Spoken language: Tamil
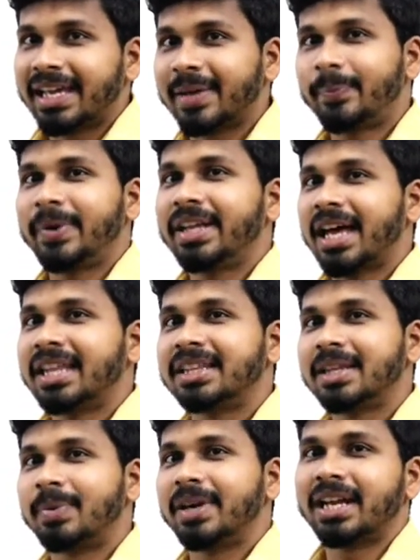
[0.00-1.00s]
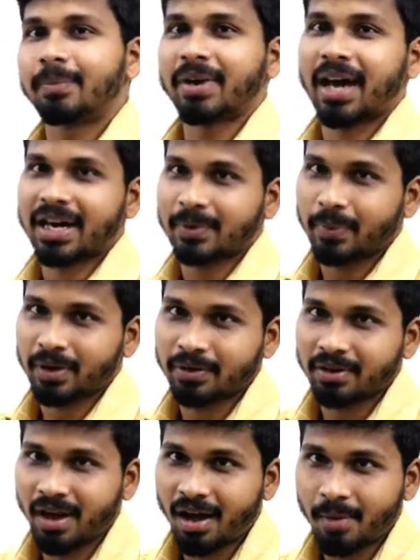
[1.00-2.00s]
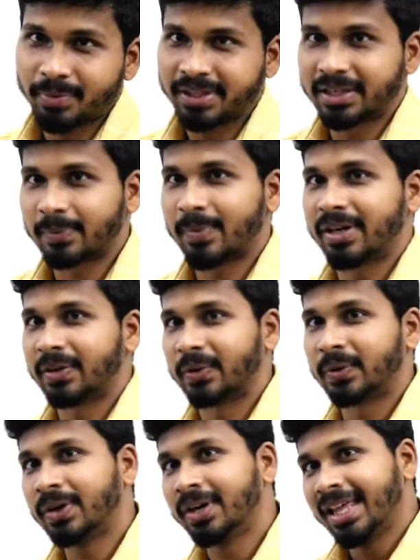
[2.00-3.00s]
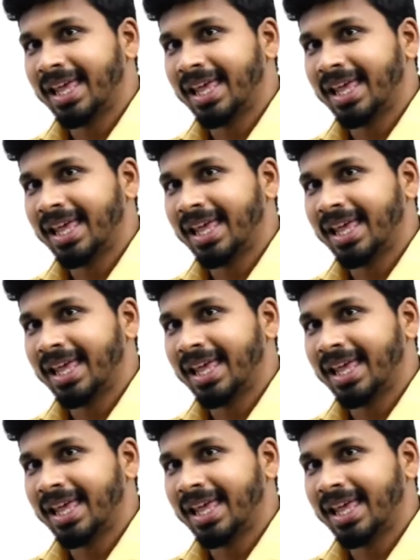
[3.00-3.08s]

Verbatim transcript: எப்படியாவது இந்த பிள்ளையை நம்ம கரெக்ட் பண்ணணும்டா அப்படின்ற மாதிரி இருக்கும்